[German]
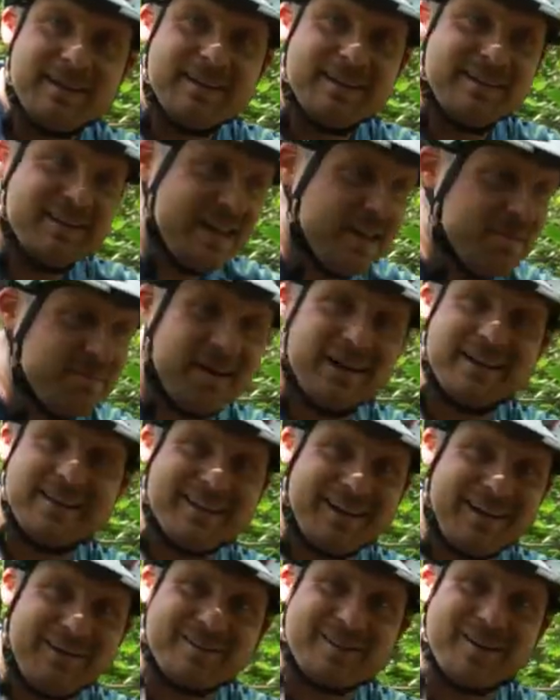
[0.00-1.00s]

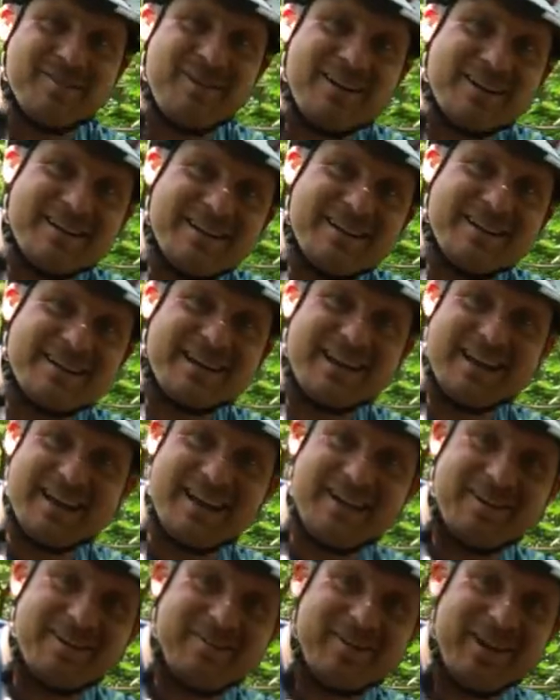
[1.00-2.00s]
Niemand außer Fahrtechnik
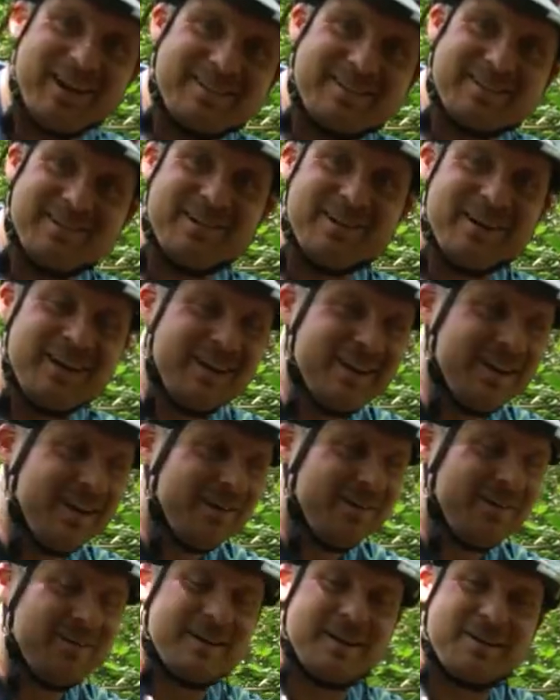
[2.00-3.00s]
Trainer fährt so.
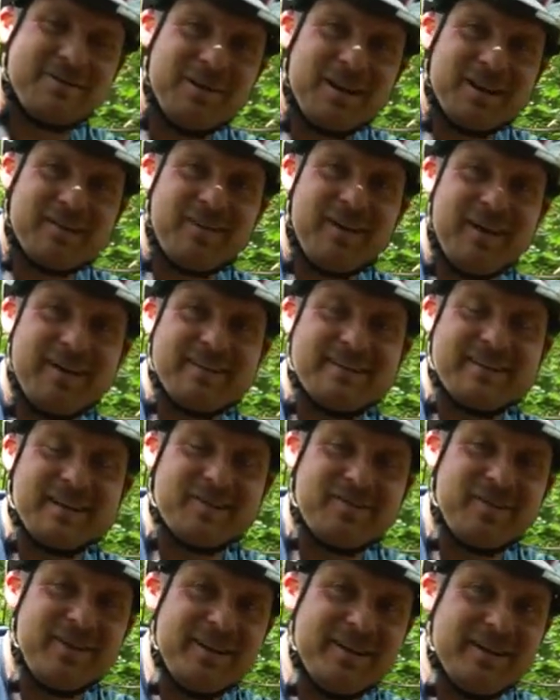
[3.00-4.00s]
Und natürlich weiß ich,
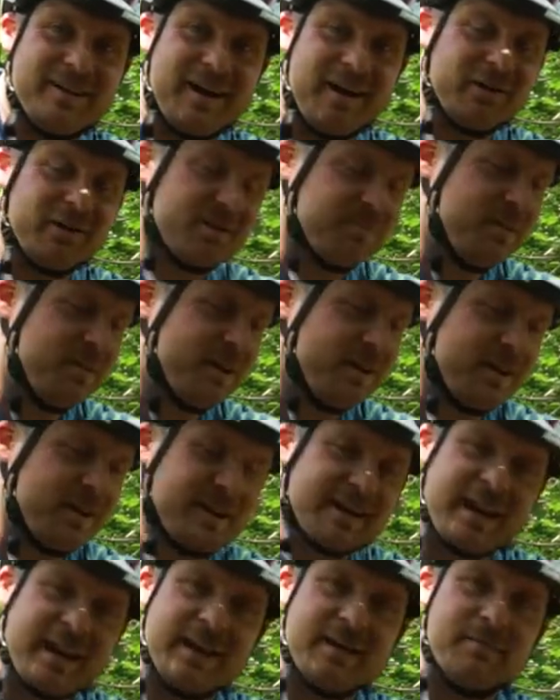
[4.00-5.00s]
dass viele Ausbilder
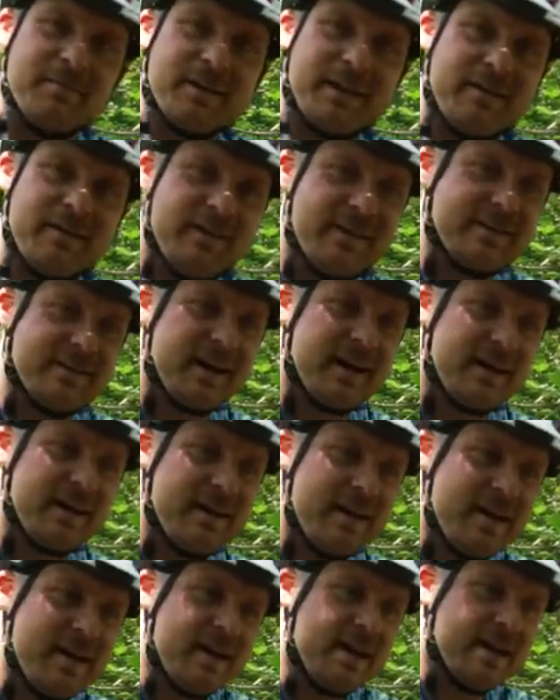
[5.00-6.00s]
oder Trainer mittlerweile sagen,
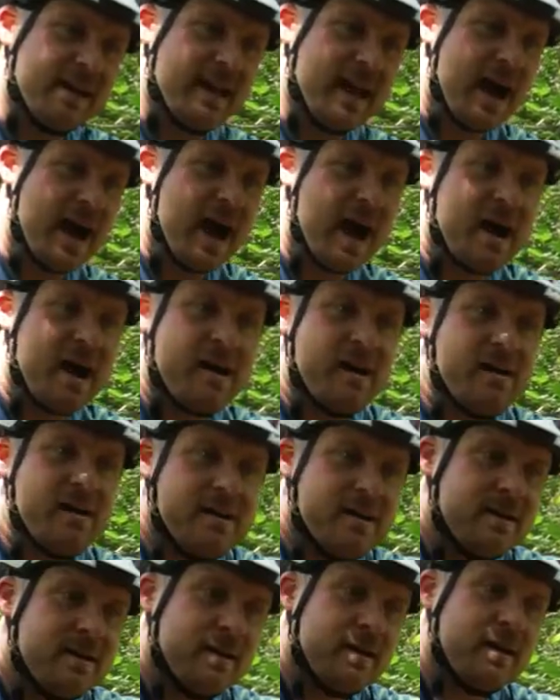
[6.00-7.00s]
ja,
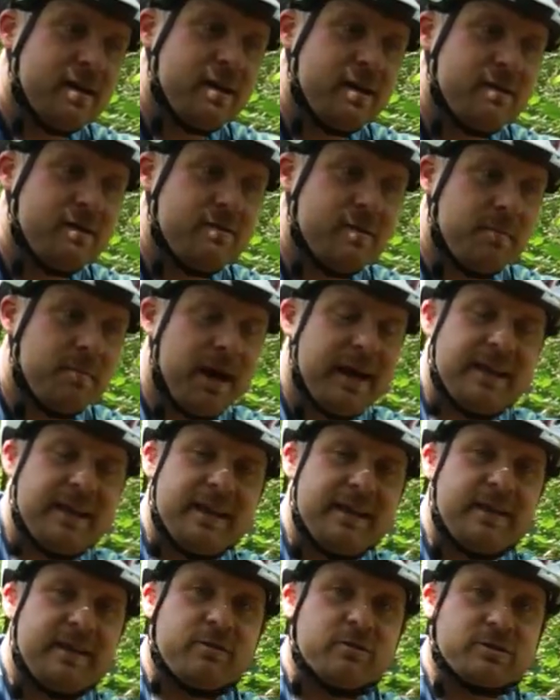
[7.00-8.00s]
äh, wir meinen
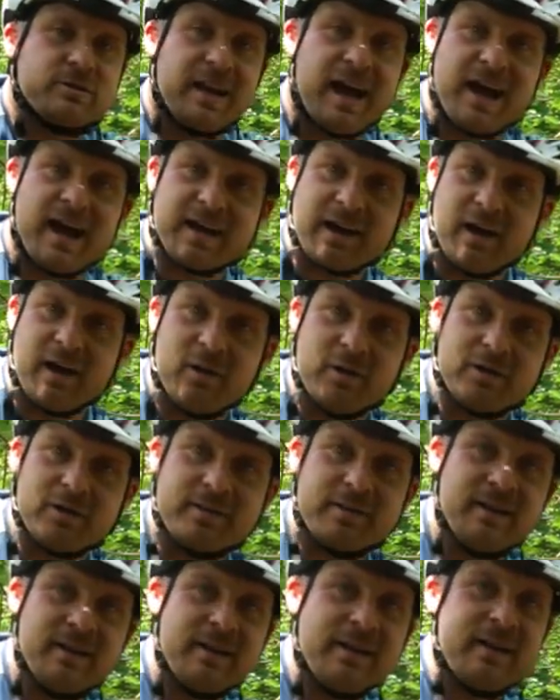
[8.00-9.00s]
ja nicht so stark
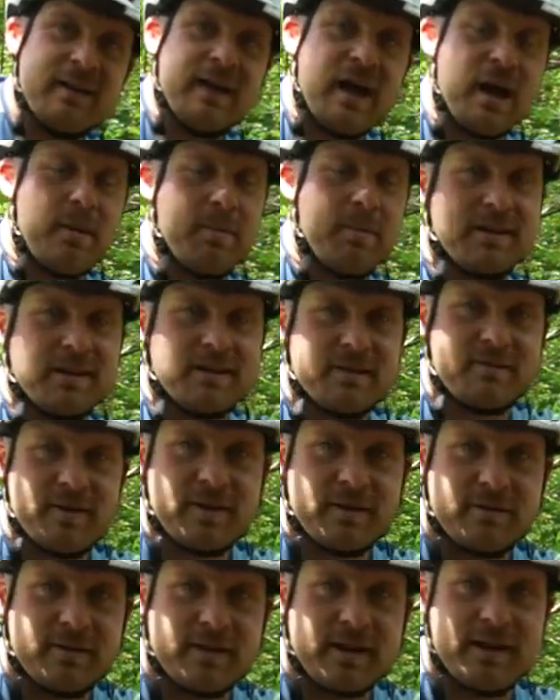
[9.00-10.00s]
raus, aber das ist
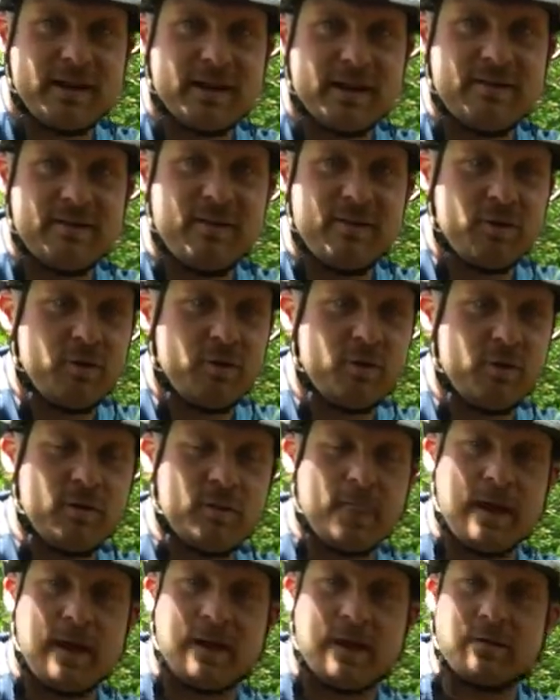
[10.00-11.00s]
wieder so eine
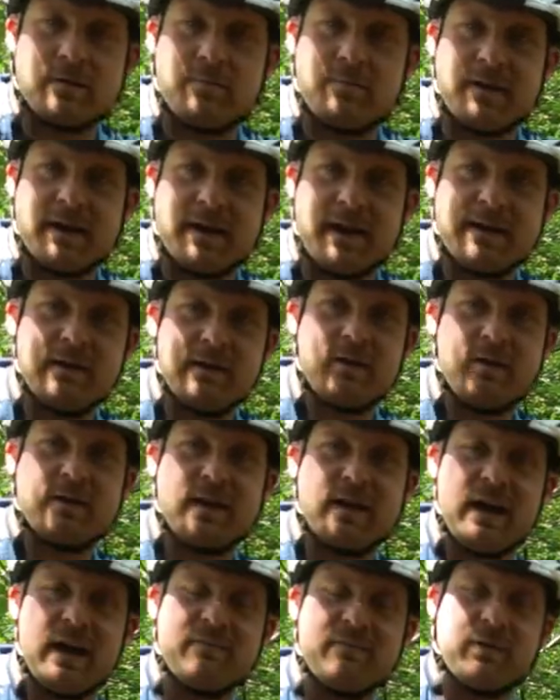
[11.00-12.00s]
Relativierung. Also man kann die
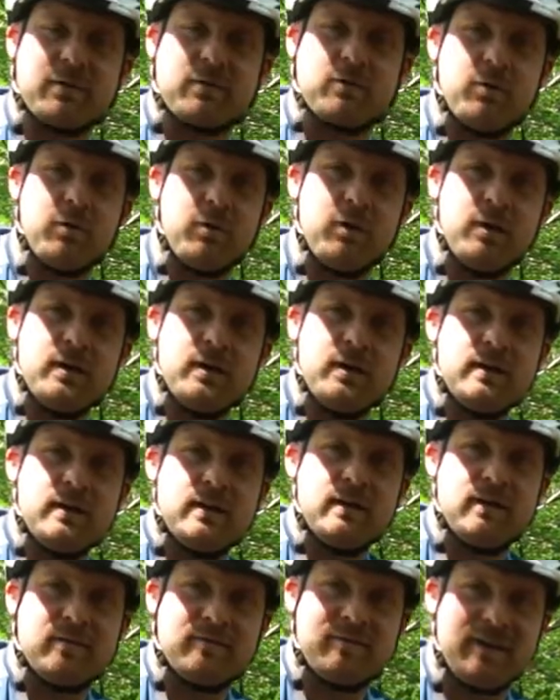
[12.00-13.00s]
Leute einfach so
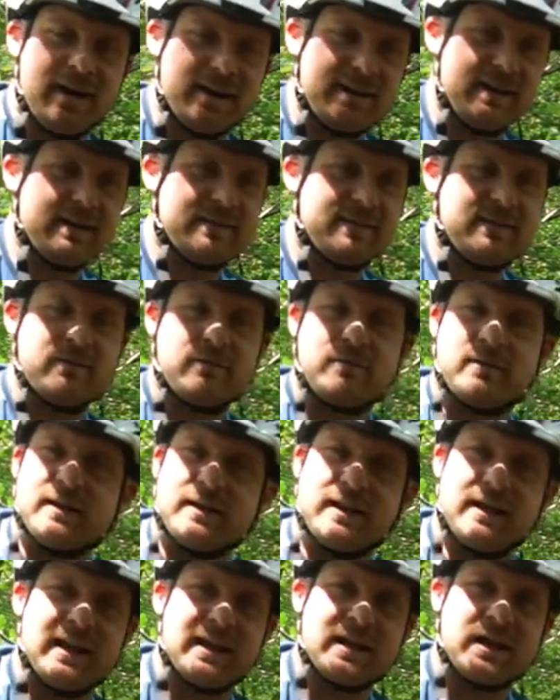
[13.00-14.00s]
fahren lassen und je
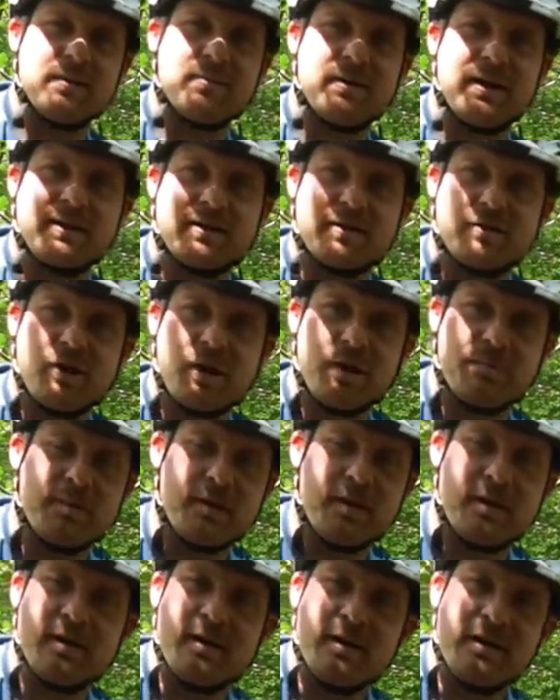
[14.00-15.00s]
nach Lenkerbreite,
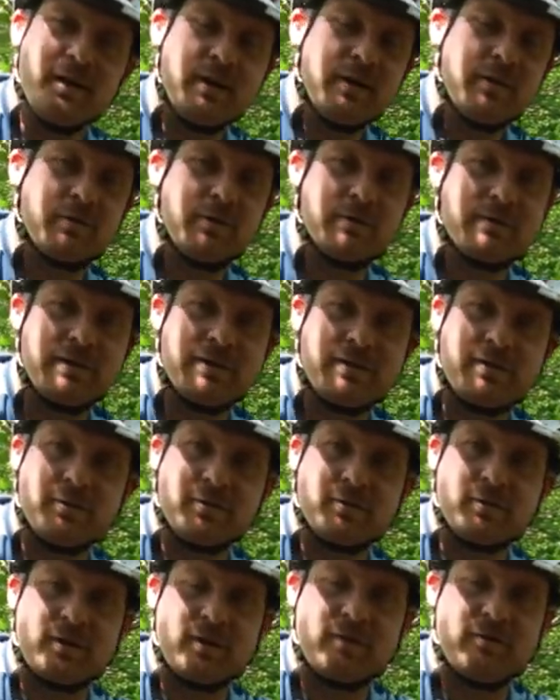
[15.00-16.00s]
Körper,
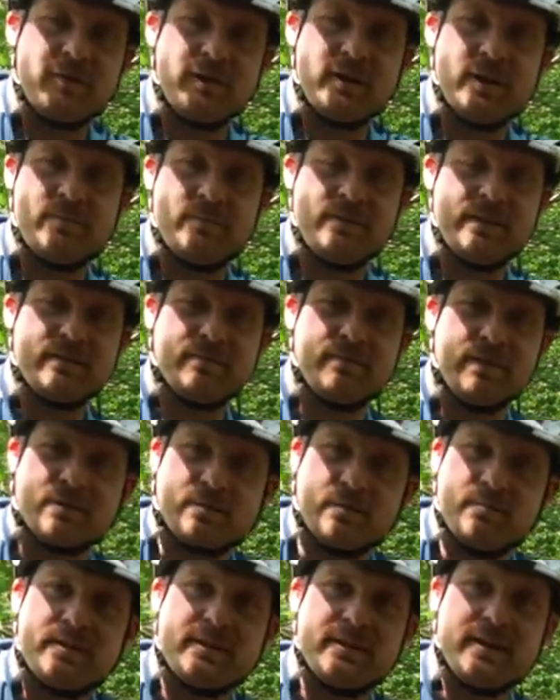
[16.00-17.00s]
Konstitution oder Vorleben sieht es
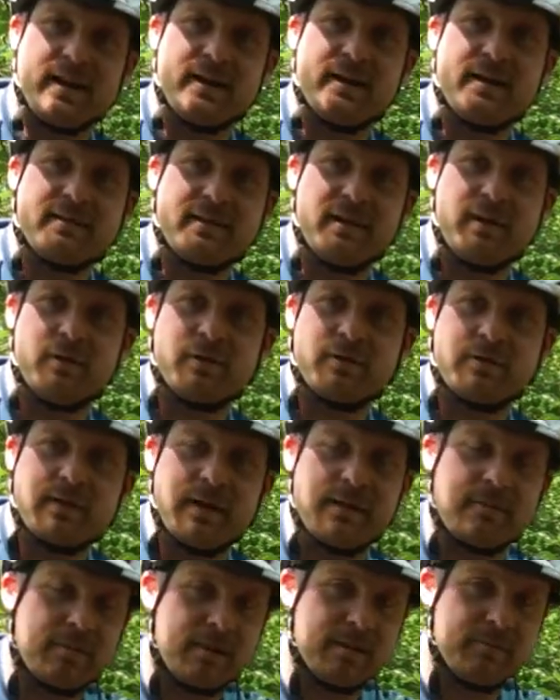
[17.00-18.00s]
manchmal ein bisschen anders aus.
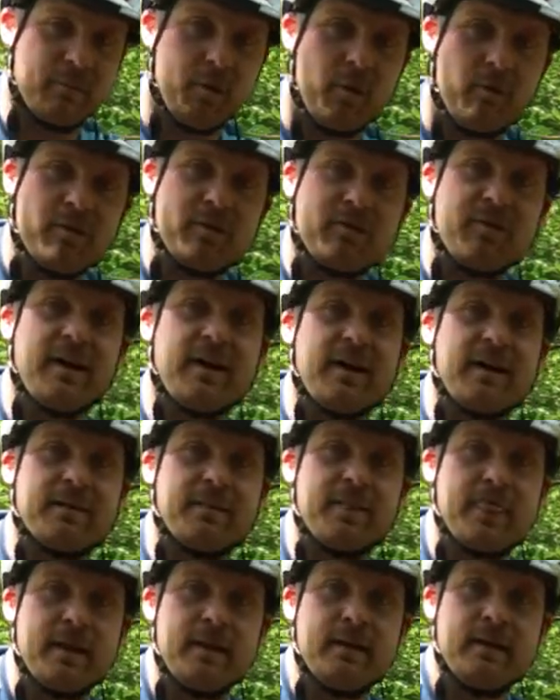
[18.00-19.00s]
Selbst bei den Profifahrern
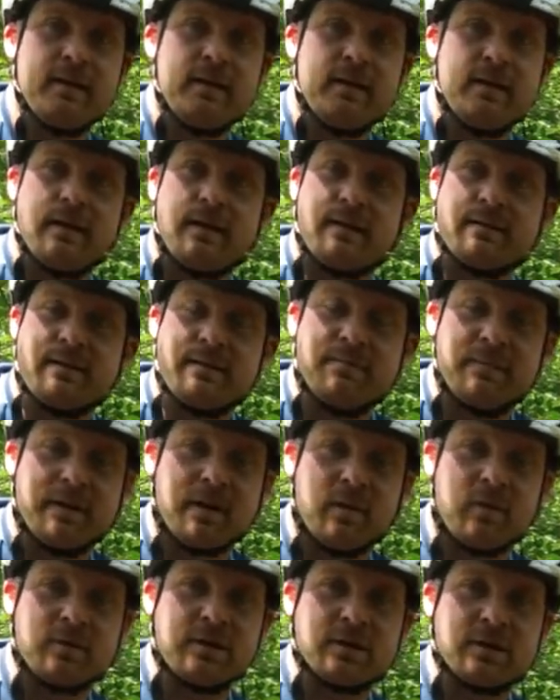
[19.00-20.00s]
äh, sieht man da
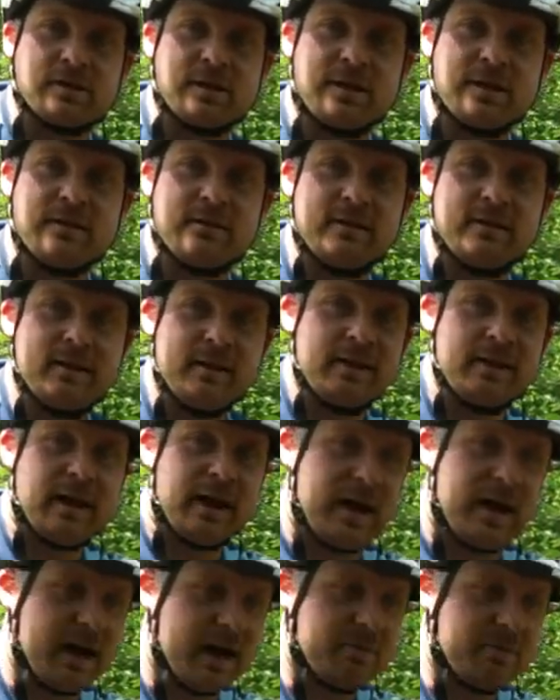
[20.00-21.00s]
Unterschiede.
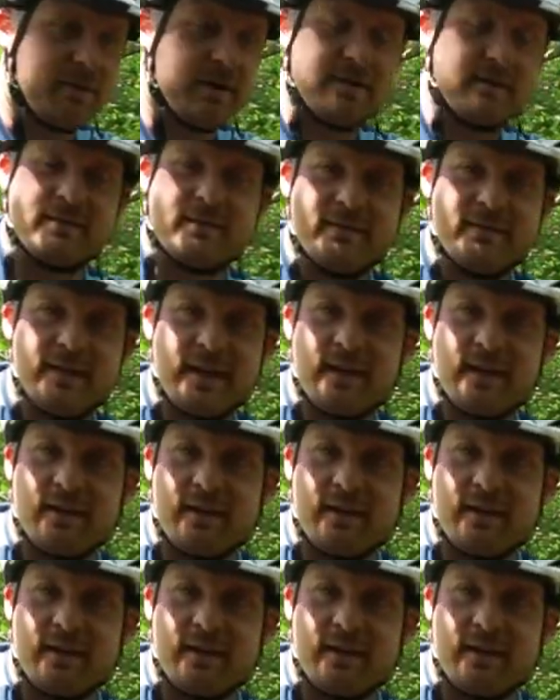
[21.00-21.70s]
Aber es ist ein Ding,